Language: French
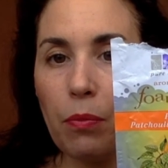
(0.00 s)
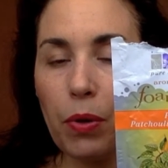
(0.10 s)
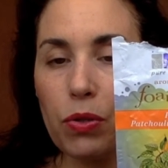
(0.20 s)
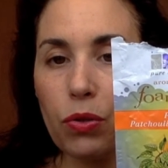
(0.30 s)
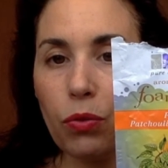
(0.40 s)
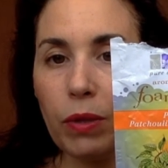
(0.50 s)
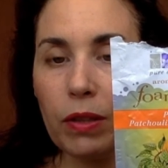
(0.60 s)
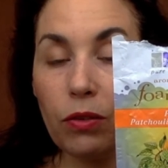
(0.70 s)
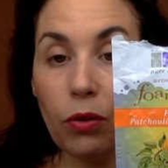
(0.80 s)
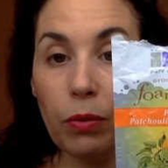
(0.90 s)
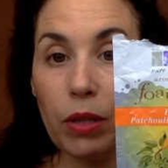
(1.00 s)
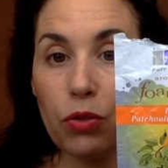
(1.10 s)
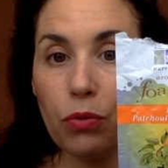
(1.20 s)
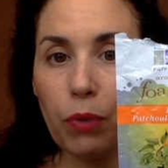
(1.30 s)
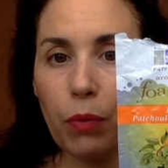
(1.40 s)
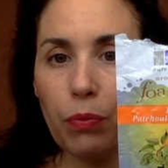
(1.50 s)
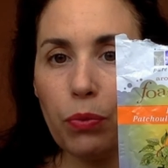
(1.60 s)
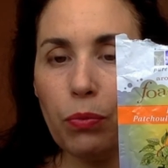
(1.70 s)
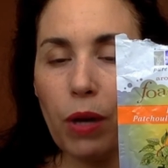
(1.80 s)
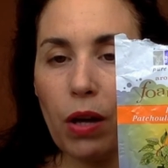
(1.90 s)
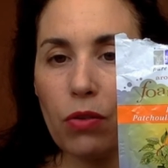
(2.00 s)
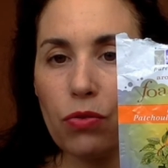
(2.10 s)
parce que maintenant, ben, je ne prends plus de bain hein,